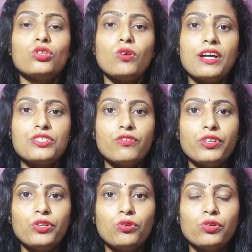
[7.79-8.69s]
तो आज की
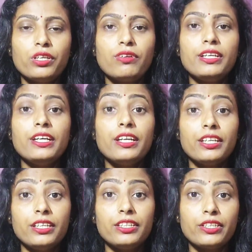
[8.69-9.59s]
वीडियो होने वाली है
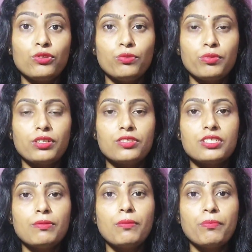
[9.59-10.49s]
नींद के ऊपर
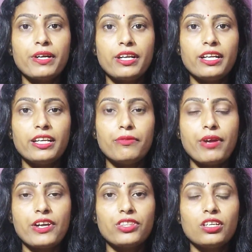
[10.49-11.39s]
जब हम पढ़ने के लिए
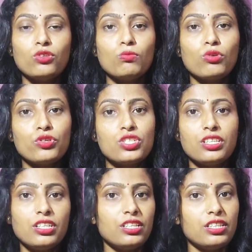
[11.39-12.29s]
बैठते हैं तो बहुत
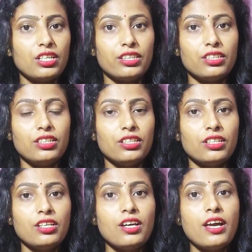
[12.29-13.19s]
ज़्यादा नींद आती है